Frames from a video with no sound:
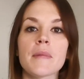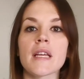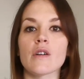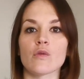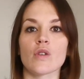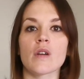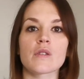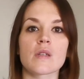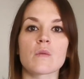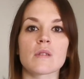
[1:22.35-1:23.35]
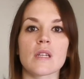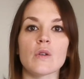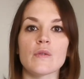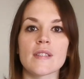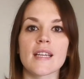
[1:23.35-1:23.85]
Mais en tout cas, en ce qui
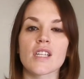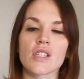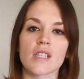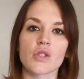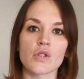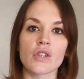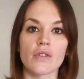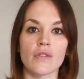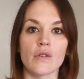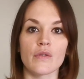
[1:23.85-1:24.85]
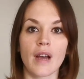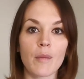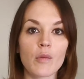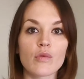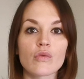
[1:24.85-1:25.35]
concerne le visage, ça change
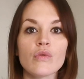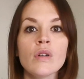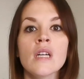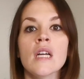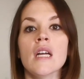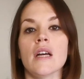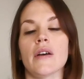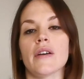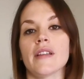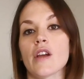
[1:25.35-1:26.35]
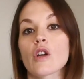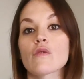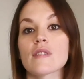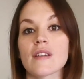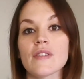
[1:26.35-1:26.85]
vraiment beaucoup. D'ailleurs,
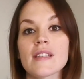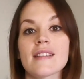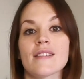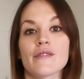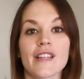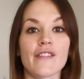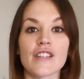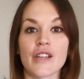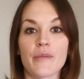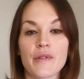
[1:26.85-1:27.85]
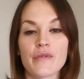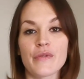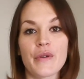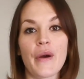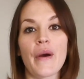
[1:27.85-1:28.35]
je vous invite, si vous avez jamais
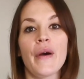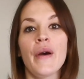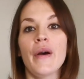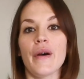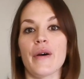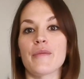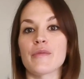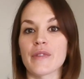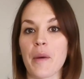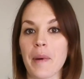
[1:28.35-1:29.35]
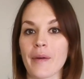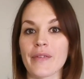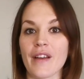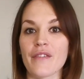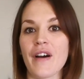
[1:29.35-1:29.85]
vu mon
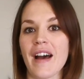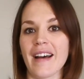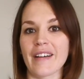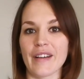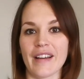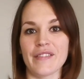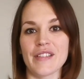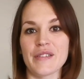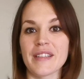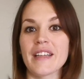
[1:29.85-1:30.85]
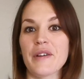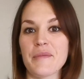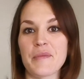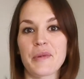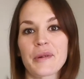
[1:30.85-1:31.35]
apparence à avant à, visionner euh,
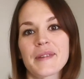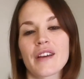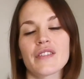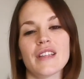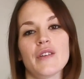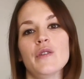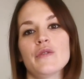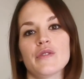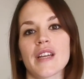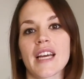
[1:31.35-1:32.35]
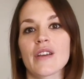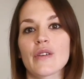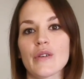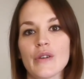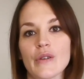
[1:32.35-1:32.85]
mes premières vidéos, vous verrez
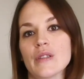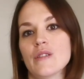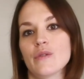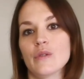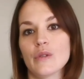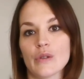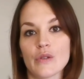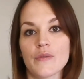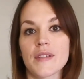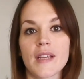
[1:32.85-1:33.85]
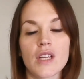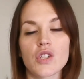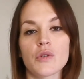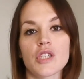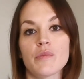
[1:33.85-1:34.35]
que euh, au niveau euh, du
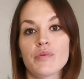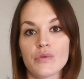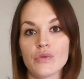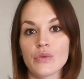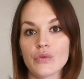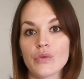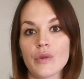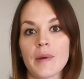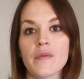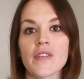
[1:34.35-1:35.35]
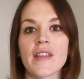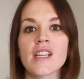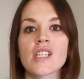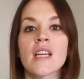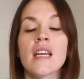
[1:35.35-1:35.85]
visage, j'ai plus du tout le même
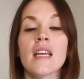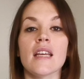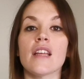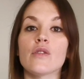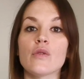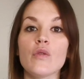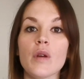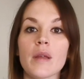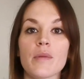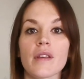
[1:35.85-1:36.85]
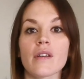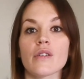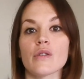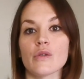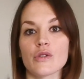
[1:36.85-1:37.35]
visage. Et du coup, eh
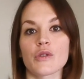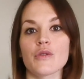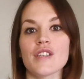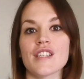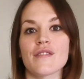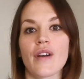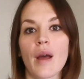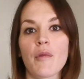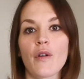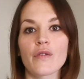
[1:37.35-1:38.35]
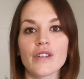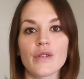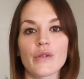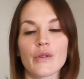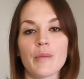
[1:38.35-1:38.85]
bien, aujourd'hui, j'ai vraiment envie
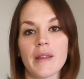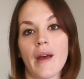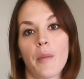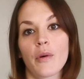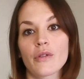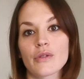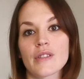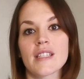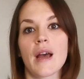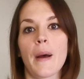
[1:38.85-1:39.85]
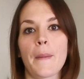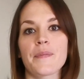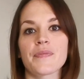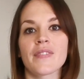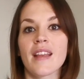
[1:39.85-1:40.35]
bah, d'apprendre aussi à,
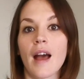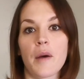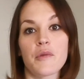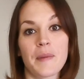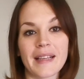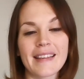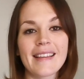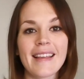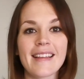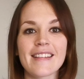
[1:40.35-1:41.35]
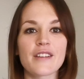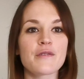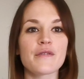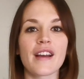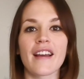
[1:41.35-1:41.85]
me maquiller,
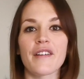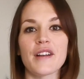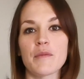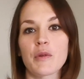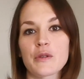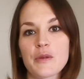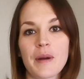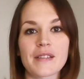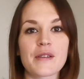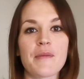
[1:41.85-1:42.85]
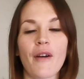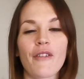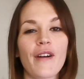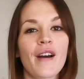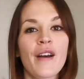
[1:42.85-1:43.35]
découvrir les produits, parce que
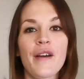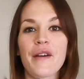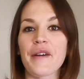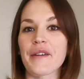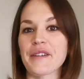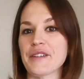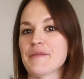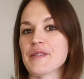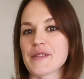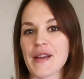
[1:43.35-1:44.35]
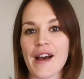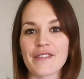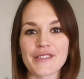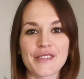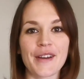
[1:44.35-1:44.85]
parfois, je me suis
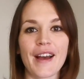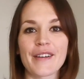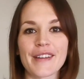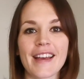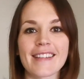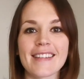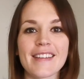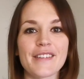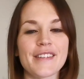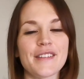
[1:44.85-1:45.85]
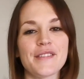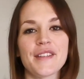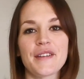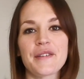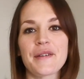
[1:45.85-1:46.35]
aventurée à regarder des
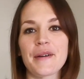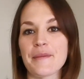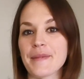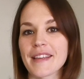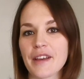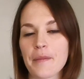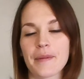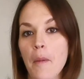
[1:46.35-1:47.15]
vidéos make-up.